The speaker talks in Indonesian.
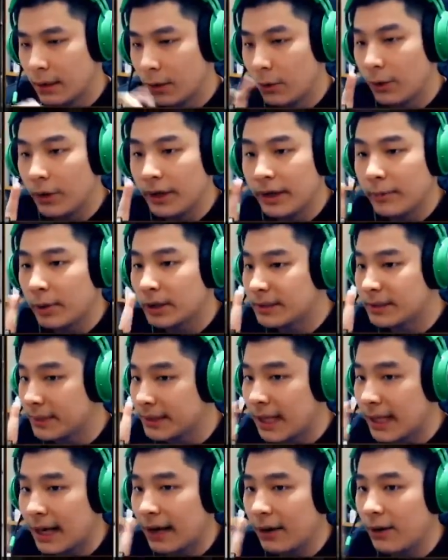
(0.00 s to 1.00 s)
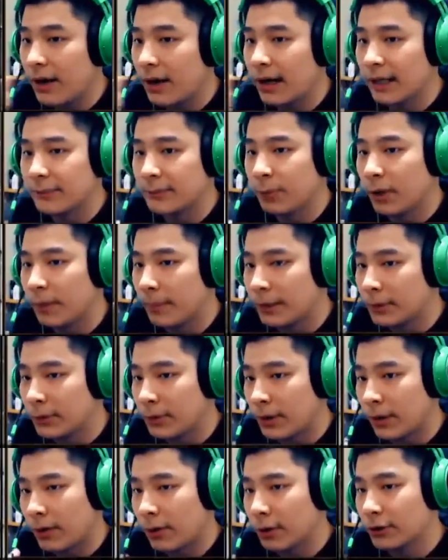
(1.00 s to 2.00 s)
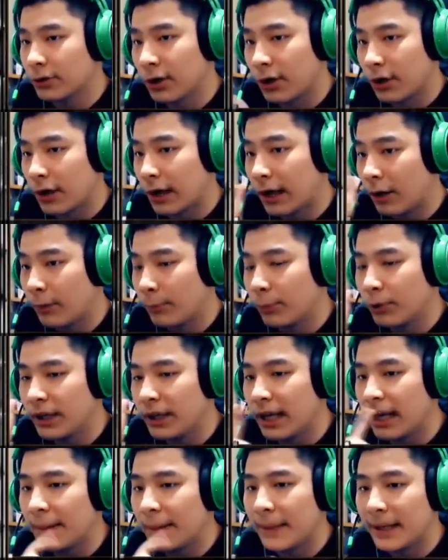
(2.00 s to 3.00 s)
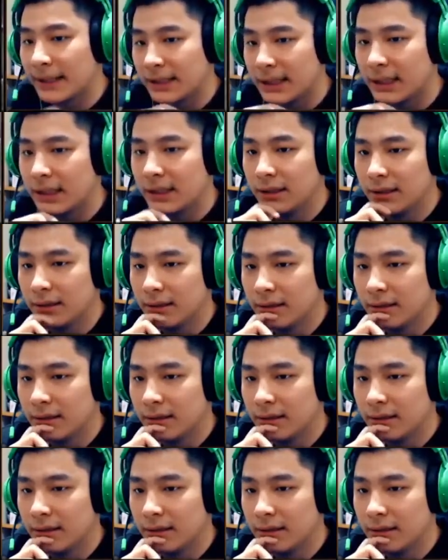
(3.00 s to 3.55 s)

Loi buat sementara doang guys buat bantu crowd control kalaupun dia tidak mati